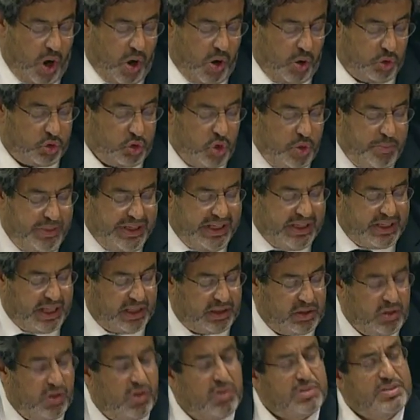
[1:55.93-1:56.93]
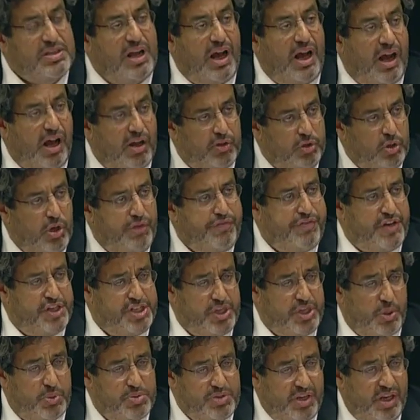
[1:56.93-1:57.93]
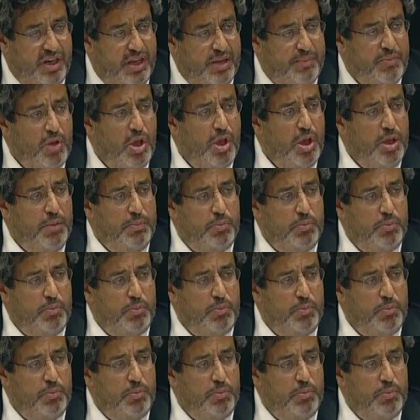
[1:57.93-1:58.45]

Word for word: en 2014 à Arnof, à Jérusalem.